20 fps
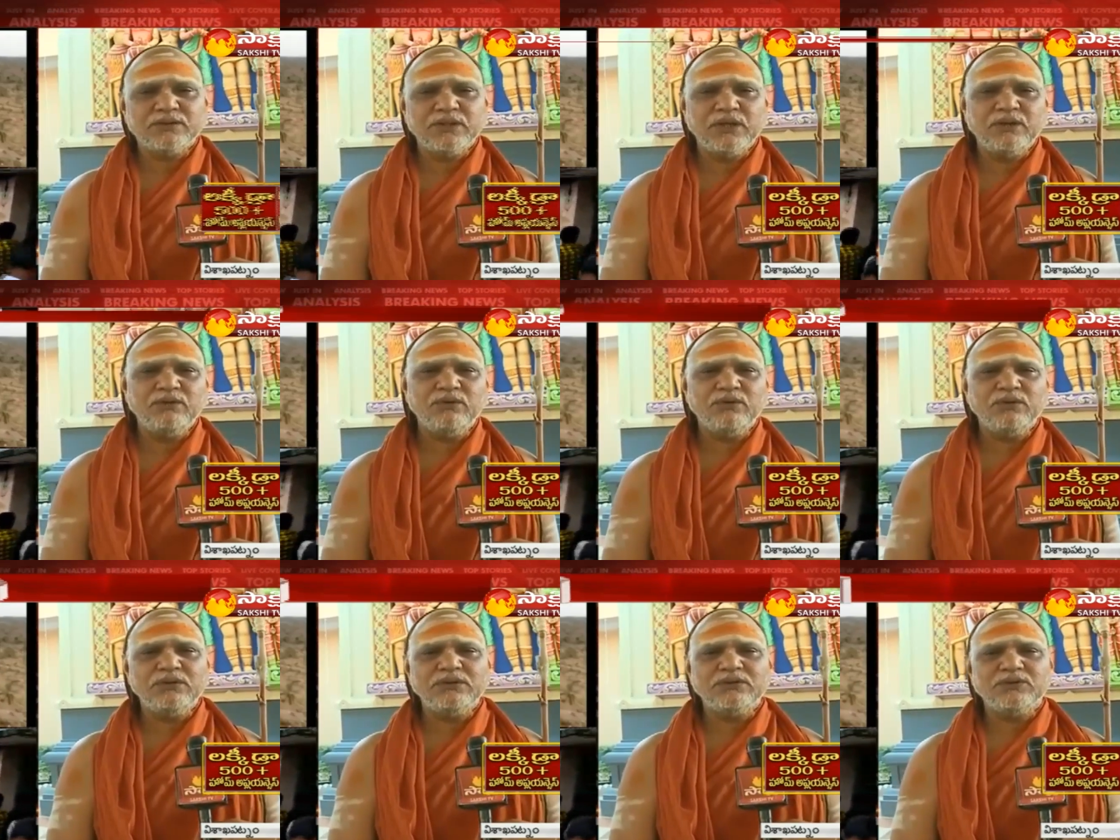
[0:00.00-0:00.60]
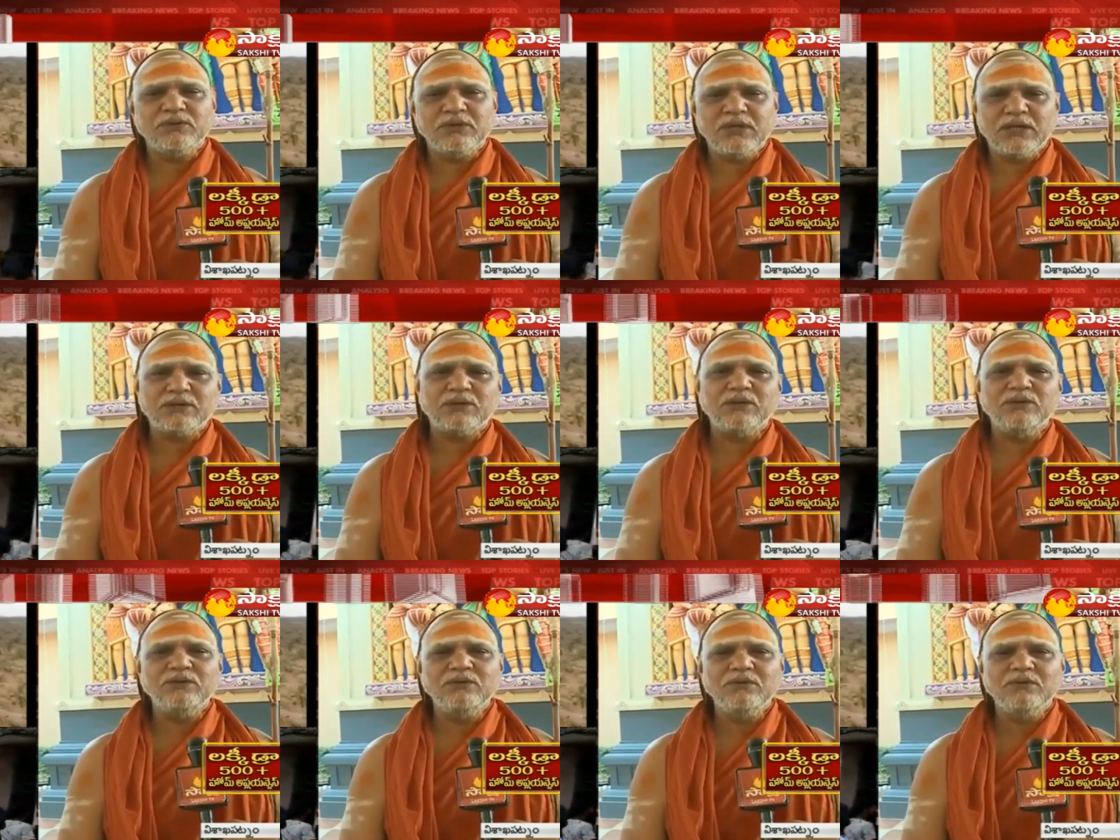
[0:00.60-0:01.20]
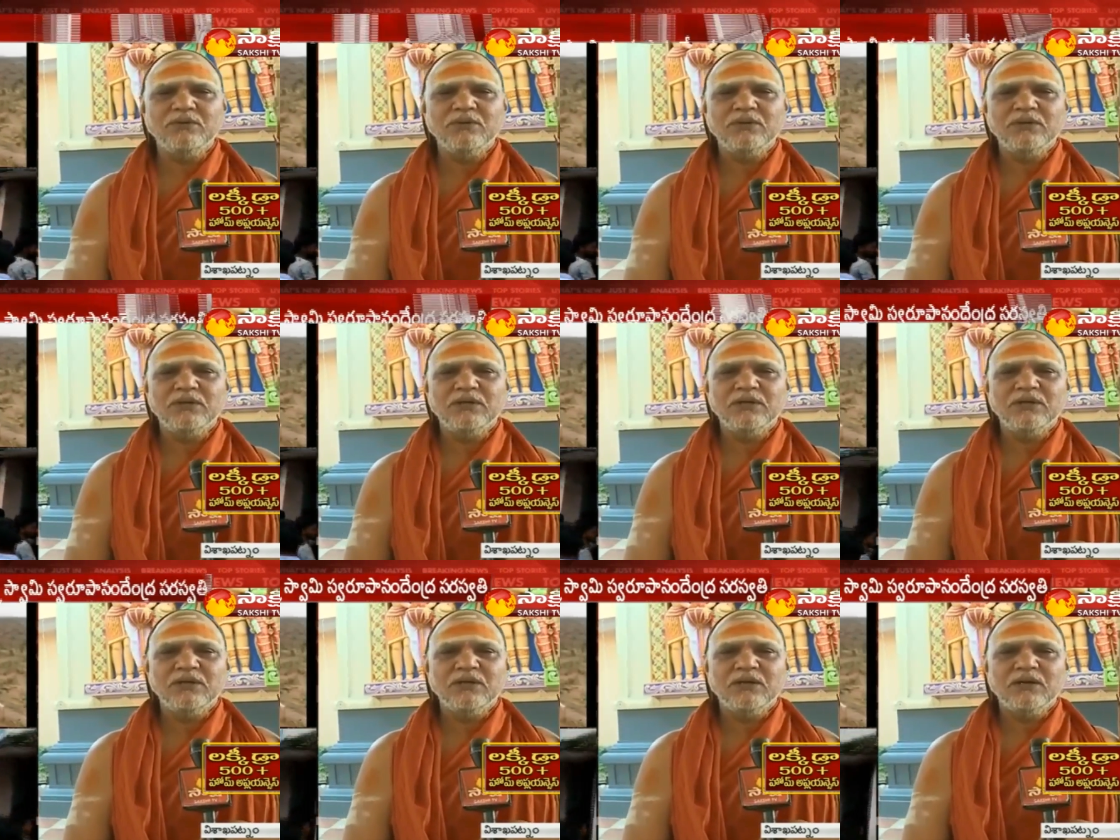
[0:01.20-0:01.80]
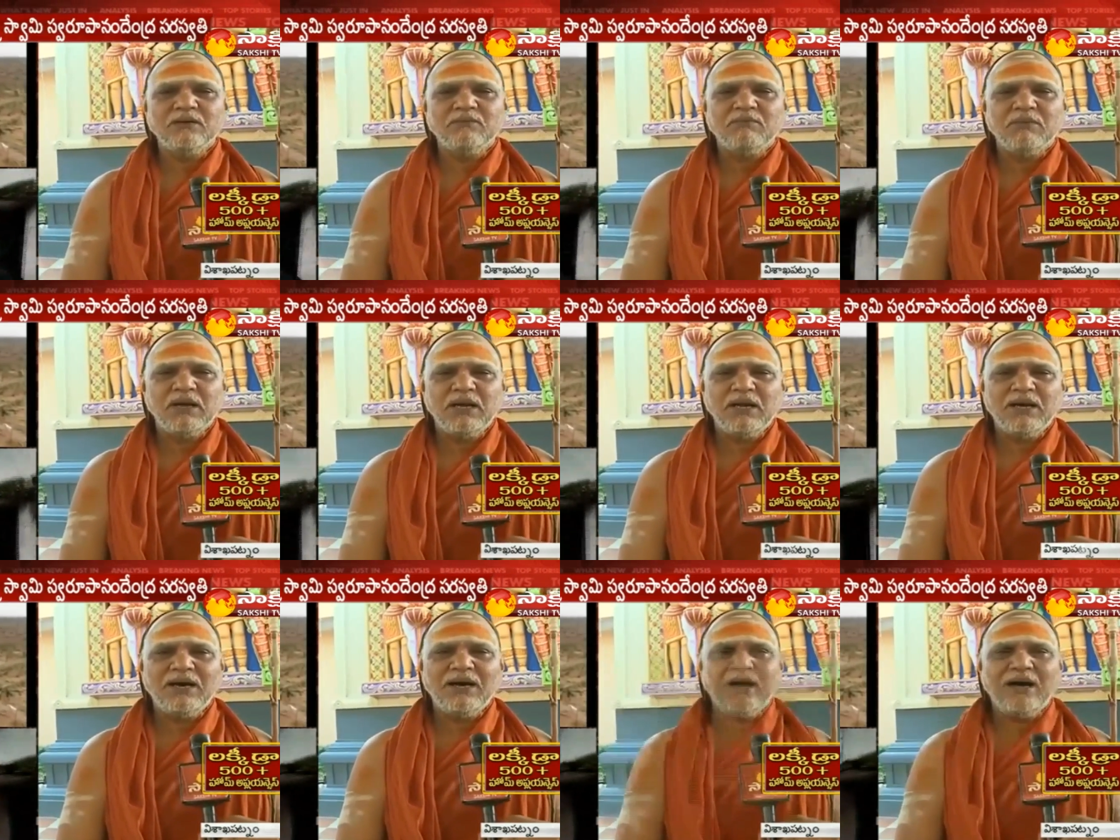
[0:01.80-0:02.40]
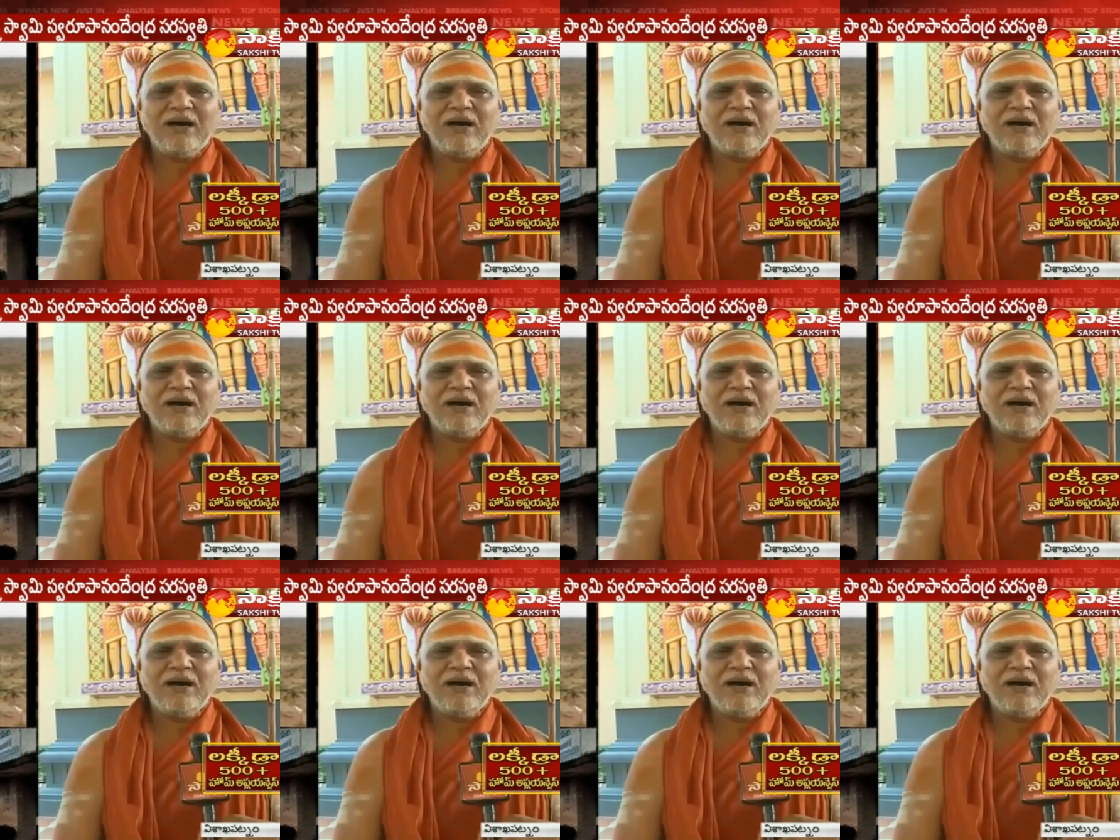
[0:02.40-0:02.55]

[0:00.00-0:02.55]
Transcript: తెరువు గురించి ఉన్నట్లు మళ్ళా